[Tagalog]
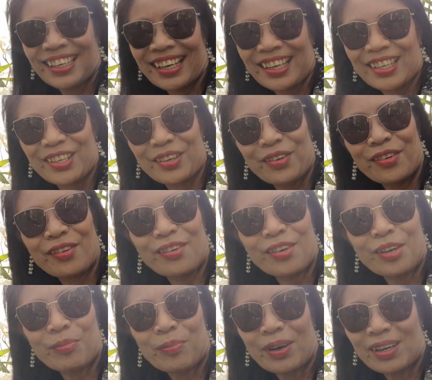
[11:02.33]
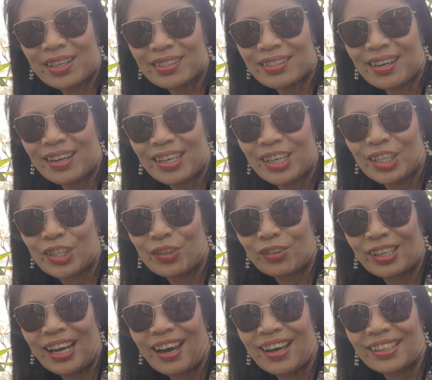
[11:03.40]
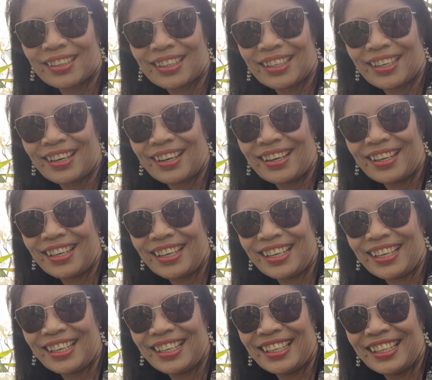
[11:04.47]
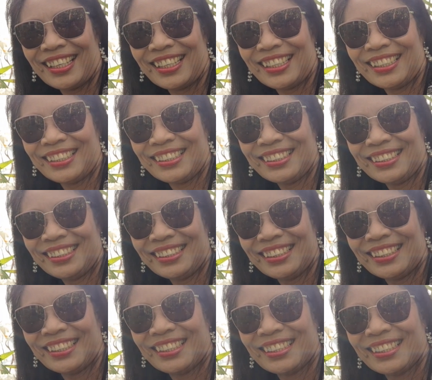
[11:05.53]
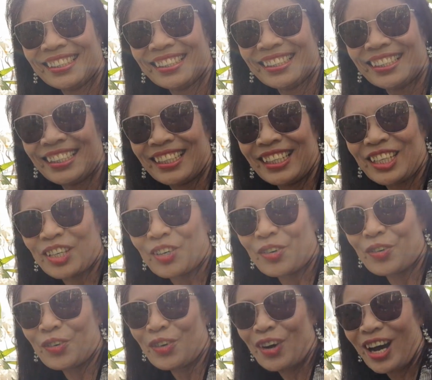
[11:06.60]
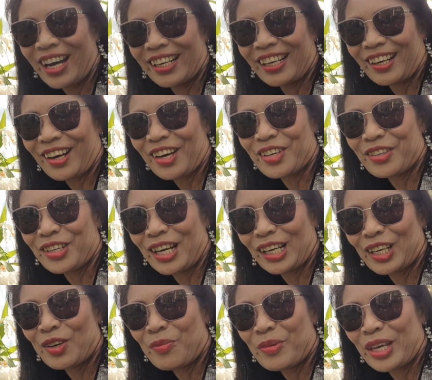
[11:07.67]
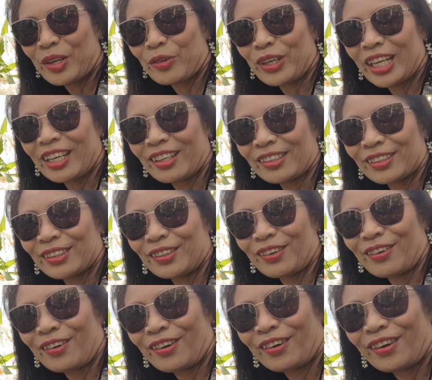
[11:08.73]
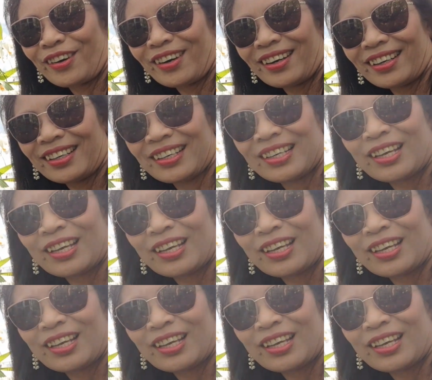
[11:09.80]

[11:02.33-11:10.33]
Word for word: Ayun, para sa inyong lahat yan. Kuha na kayo ng lumi kuningator.